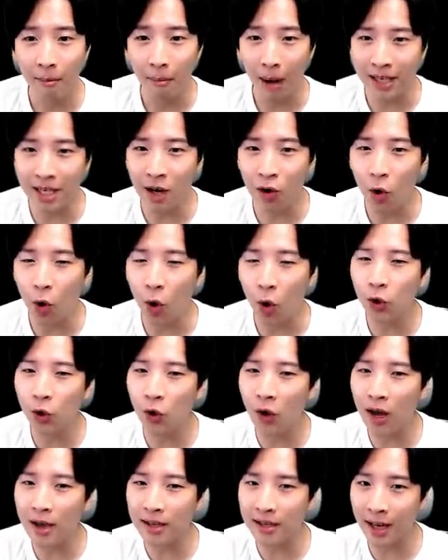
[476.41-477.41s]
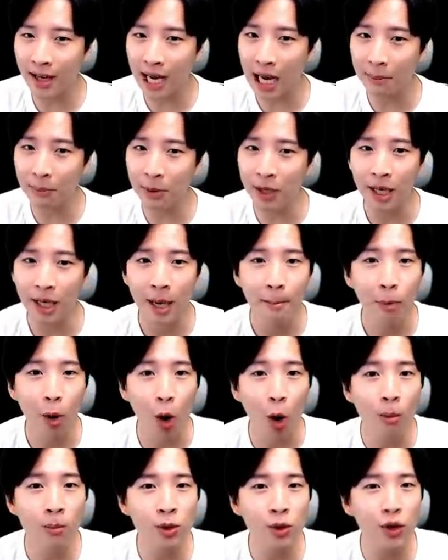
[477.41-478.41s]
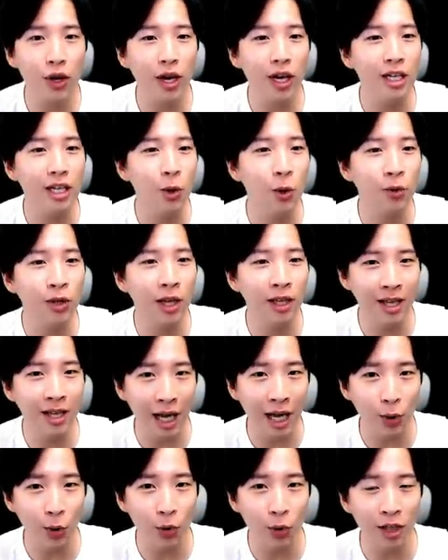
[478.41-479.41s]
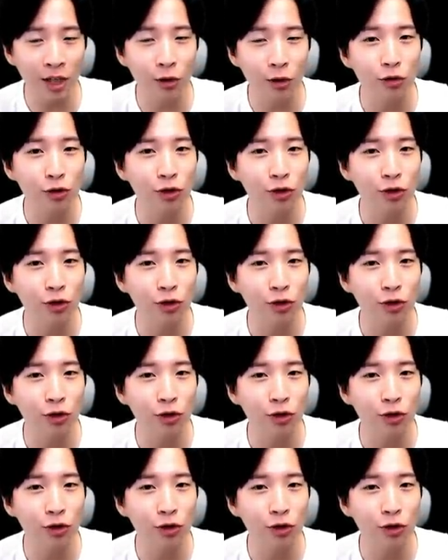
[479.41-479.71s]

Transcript: 만약 어떠한 사람이 범죄에 이용된 카톡이